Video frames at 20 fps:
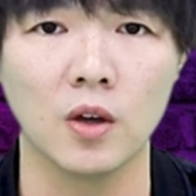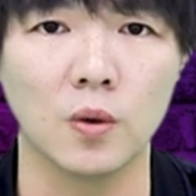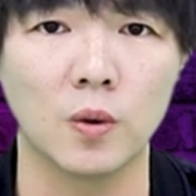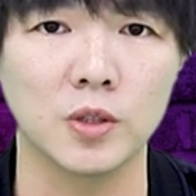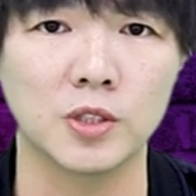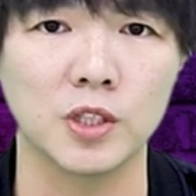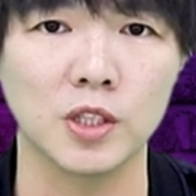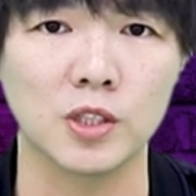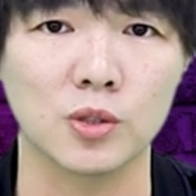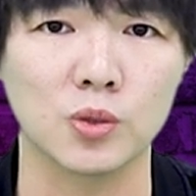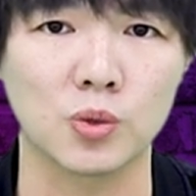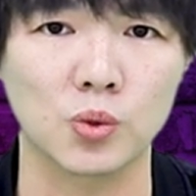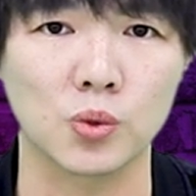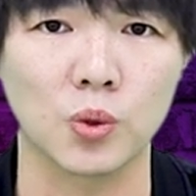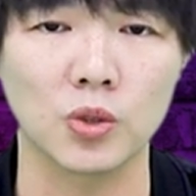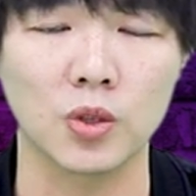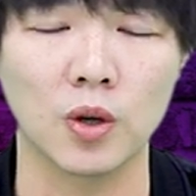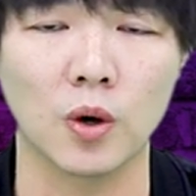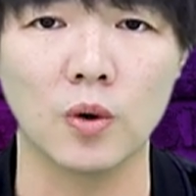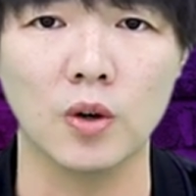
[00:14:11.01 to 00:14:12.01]
会禁止
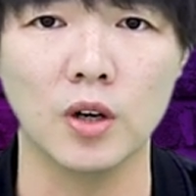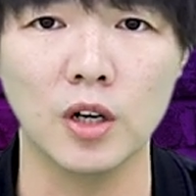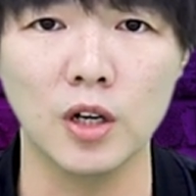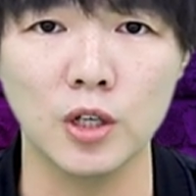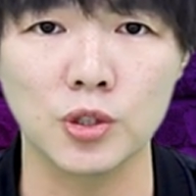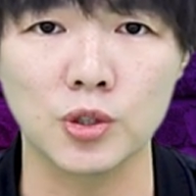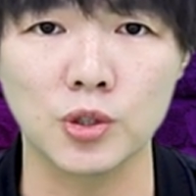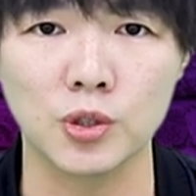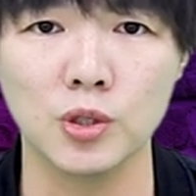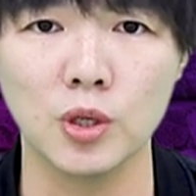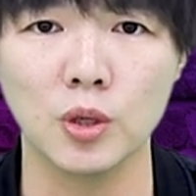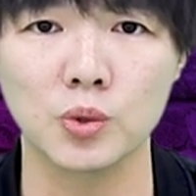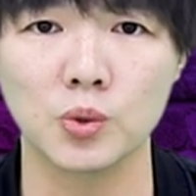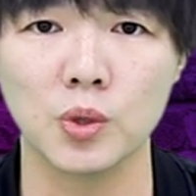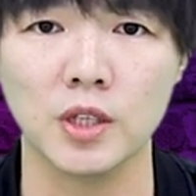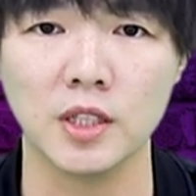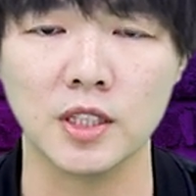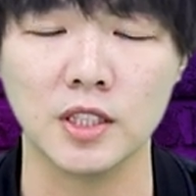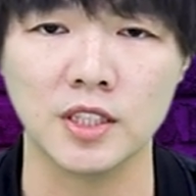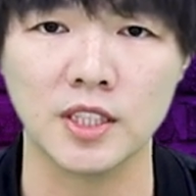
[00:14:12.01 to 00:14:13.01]
所有二十六
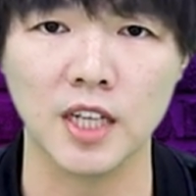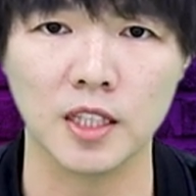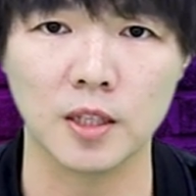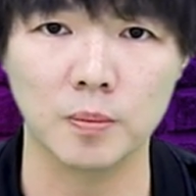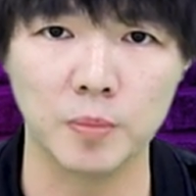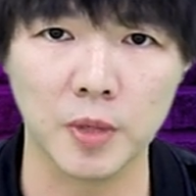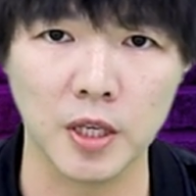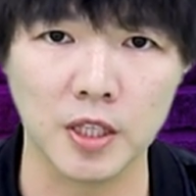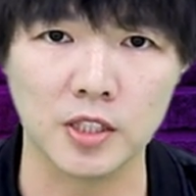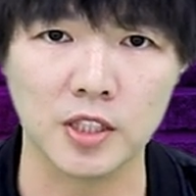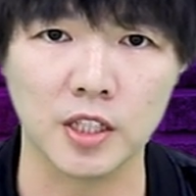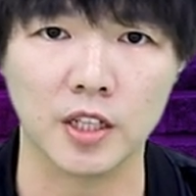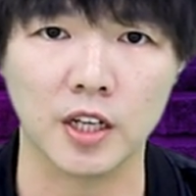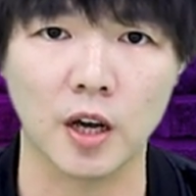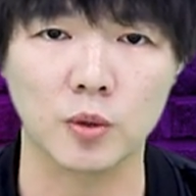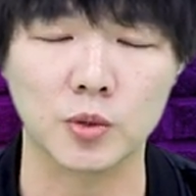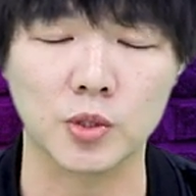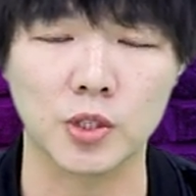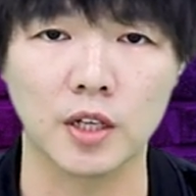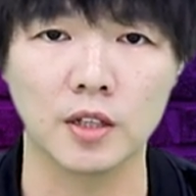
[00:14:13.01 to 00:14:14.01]
岁以下的变性
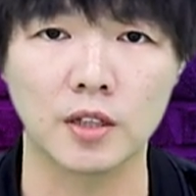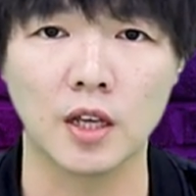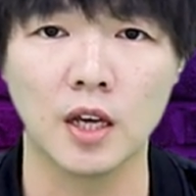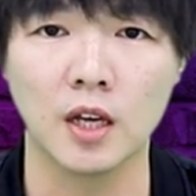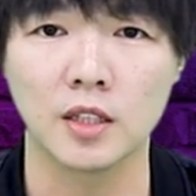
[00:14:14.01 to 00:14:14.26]
疗程。